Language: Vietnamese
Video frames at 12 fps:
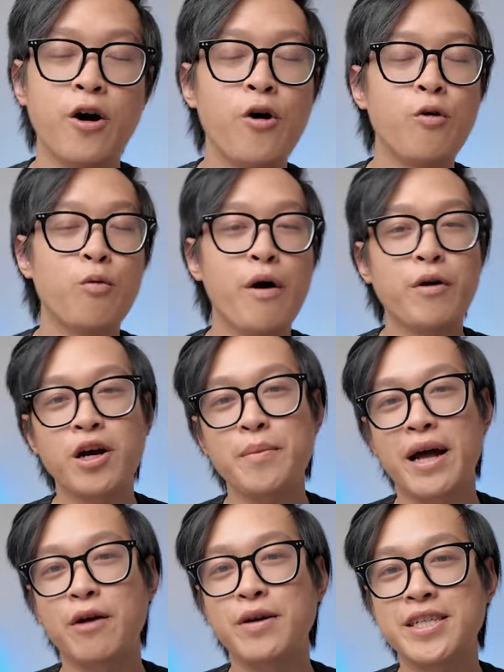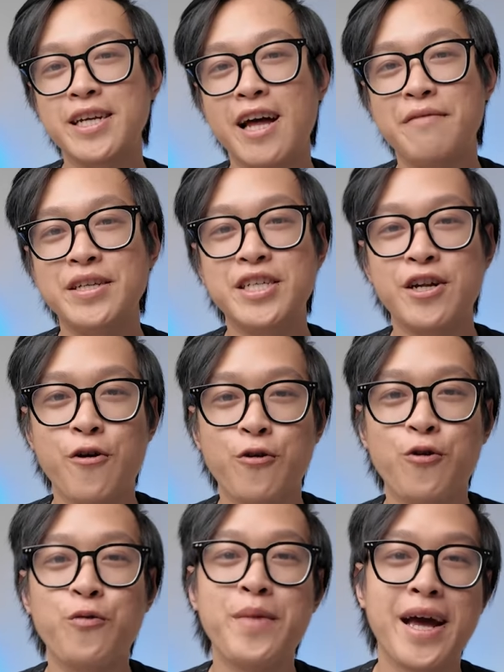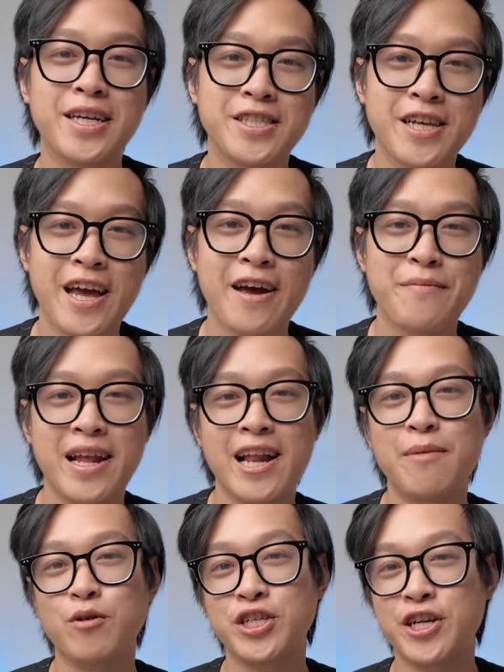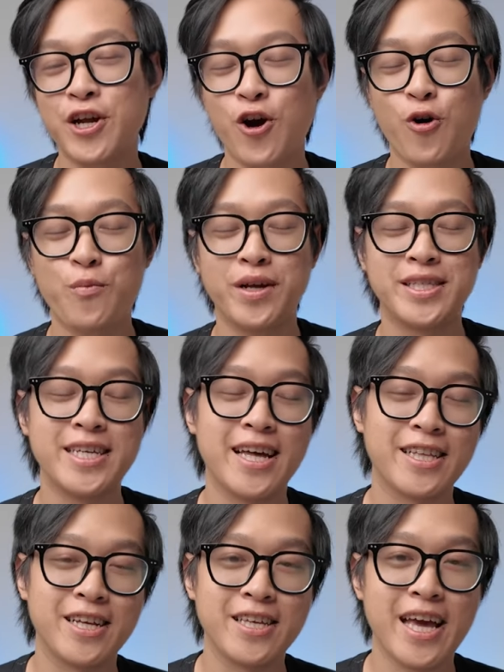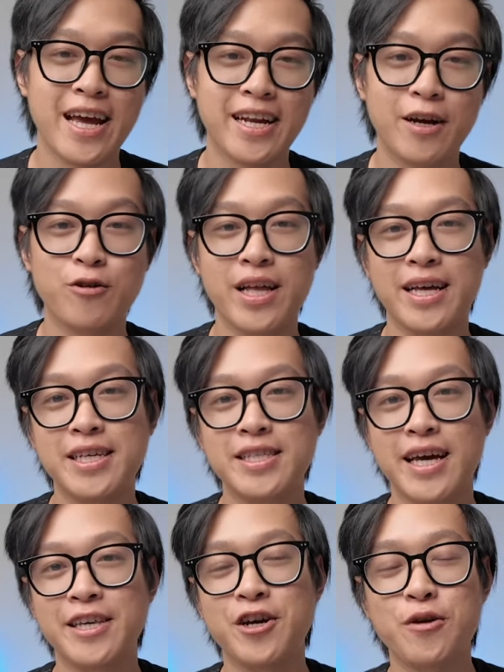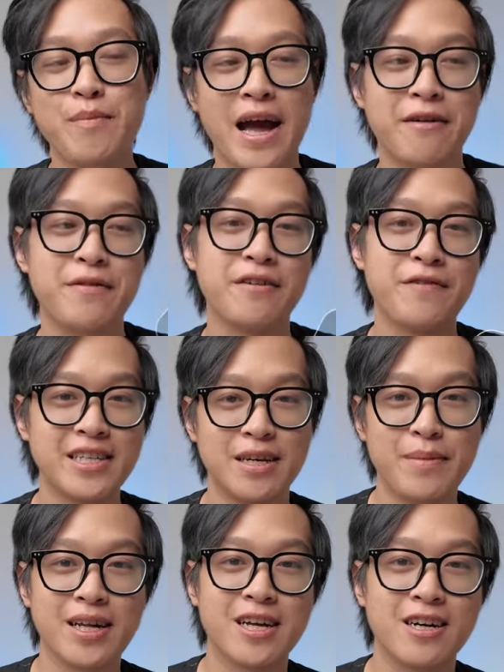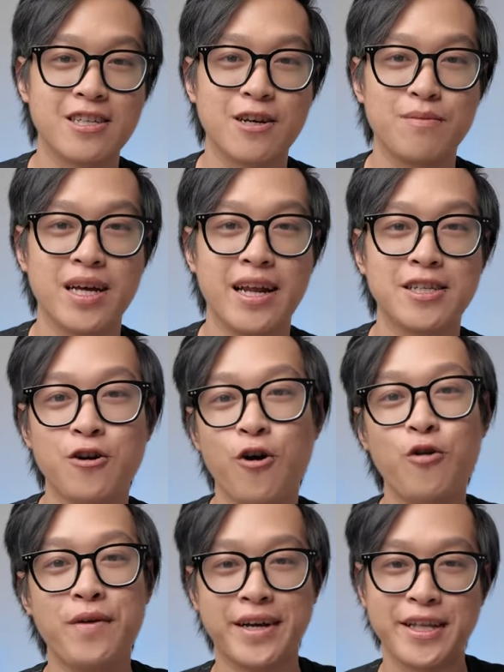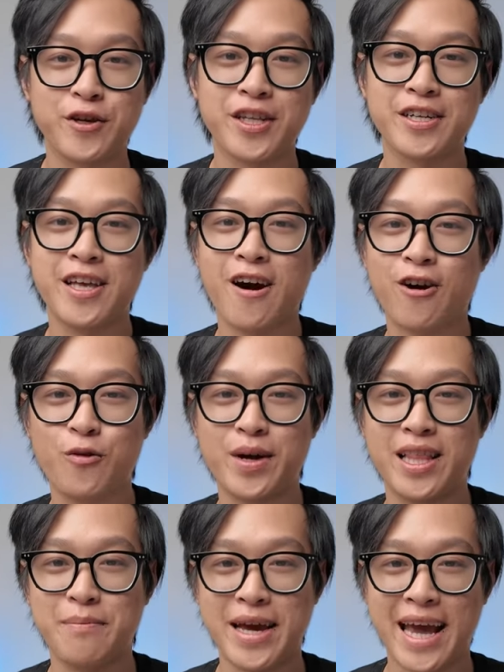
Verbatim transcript: Hello, welcome các bạn đã quay trở lại với channel của Mea Share. Và đây là một channel mình sẽ dành thời gian để có thể chia sẻ cho các bạn về phát triển bản thân trong thời đại số và kinh doanh tự do của mình là